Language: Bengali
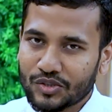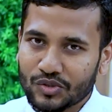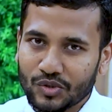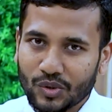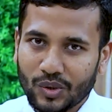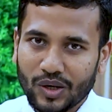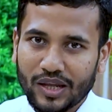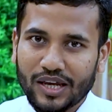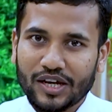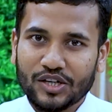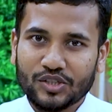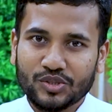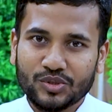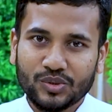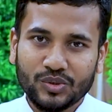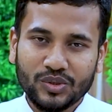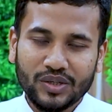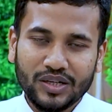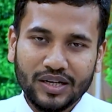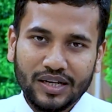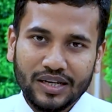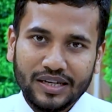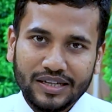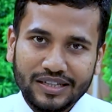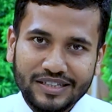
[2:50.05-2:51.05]
চলে আসুন
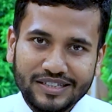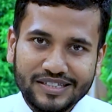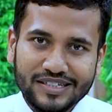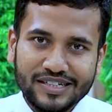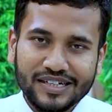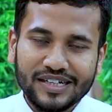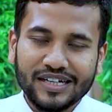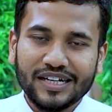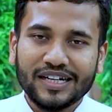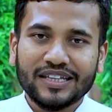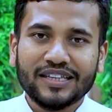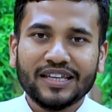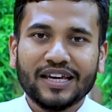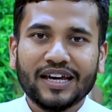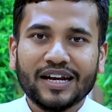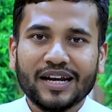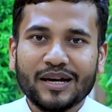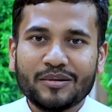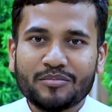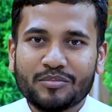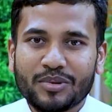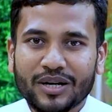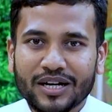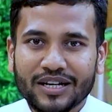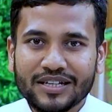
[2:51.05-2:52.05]
স্ক্রিনে দেয়া
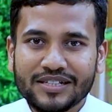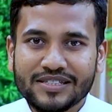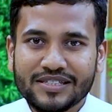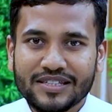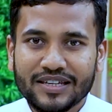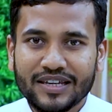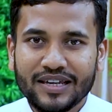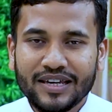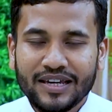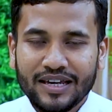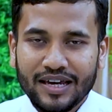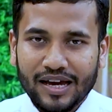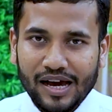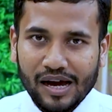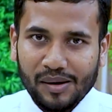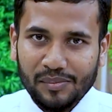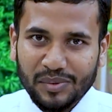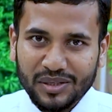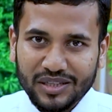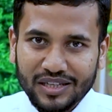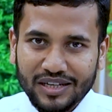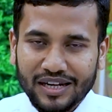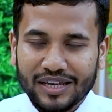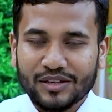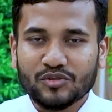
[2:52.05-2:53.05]
নাম্বার আছে
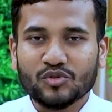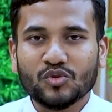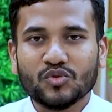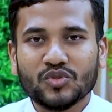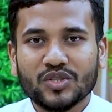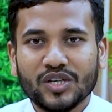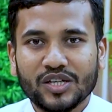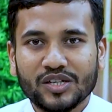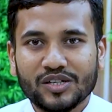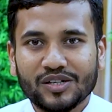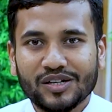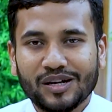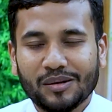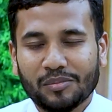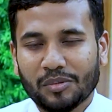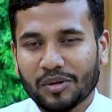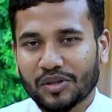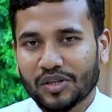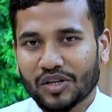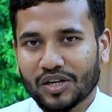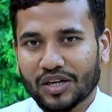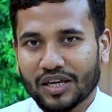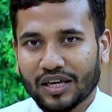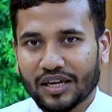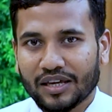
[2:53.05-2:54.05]
আমাদের অ্যাসোসিয়েটরা
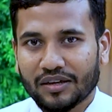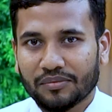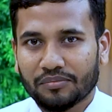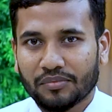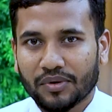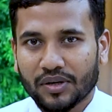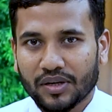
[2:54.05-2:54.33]
আপনাদেরকে